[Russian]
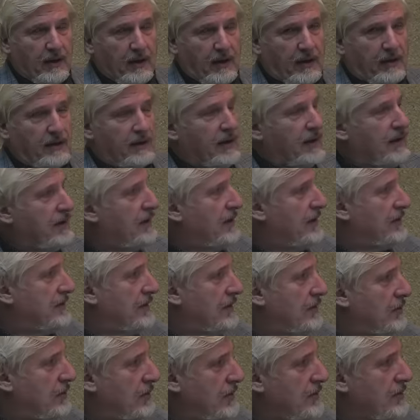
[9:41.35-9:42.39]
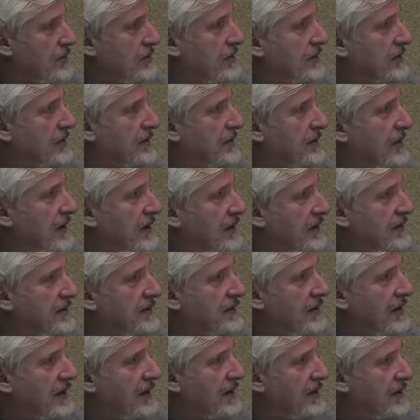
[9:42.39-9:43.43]
Когда еда закончилась, они
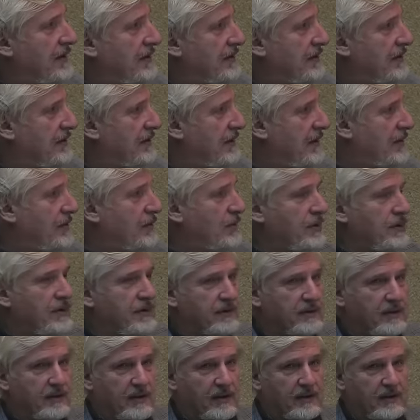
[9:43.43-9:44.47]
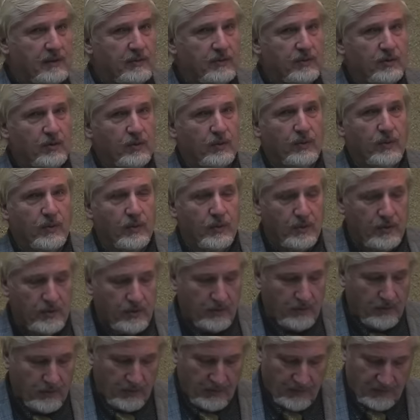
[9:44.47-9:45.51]
стали охотиться на тем, что
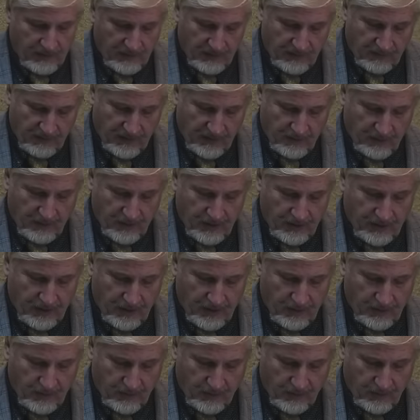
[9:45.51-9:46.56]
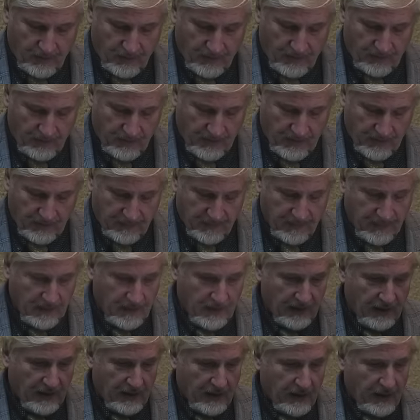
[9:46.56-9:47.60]
проще, то есть на своих ближайших родственников.
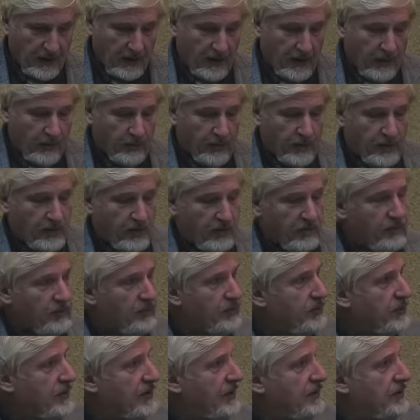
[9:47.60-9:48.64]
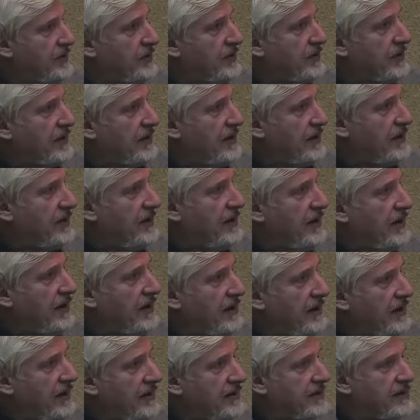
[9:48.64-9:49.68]
Почему? Потому что
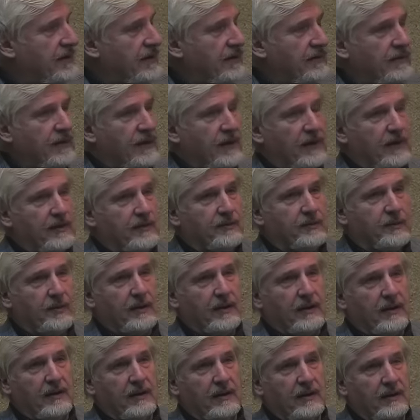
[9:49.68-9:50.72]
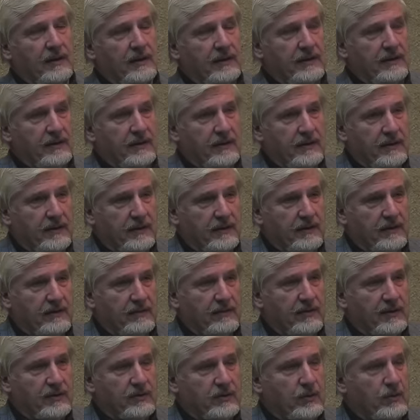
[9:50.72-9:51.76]
еда основная располагалась в
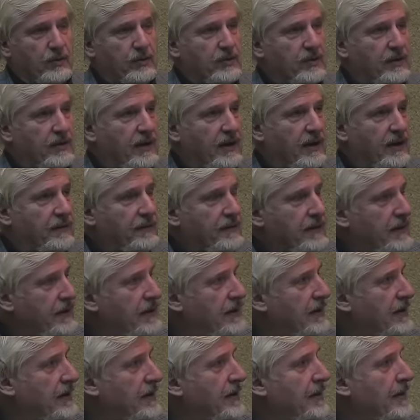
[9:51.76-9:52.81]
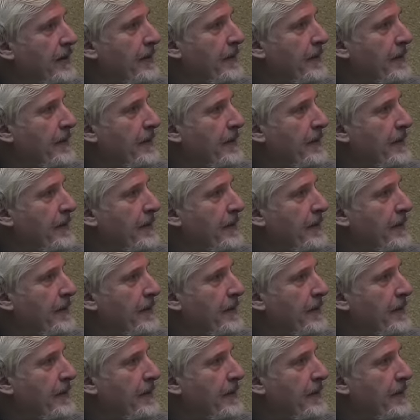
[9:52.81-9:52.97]
Восточной Африке,